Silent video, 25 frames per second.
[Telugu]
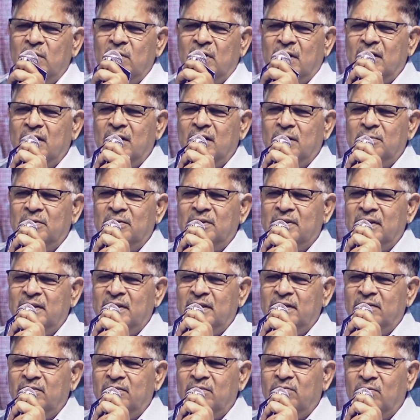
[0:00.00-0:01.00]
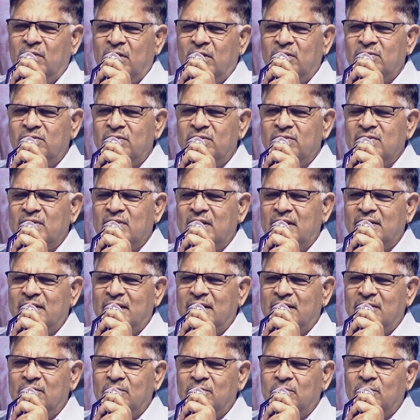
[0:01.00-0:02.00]
ఉన్నారు కాబట్టి వారు
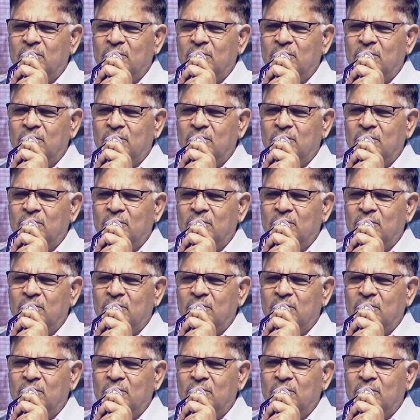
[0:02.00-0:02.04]
తీసుకెళ్తారని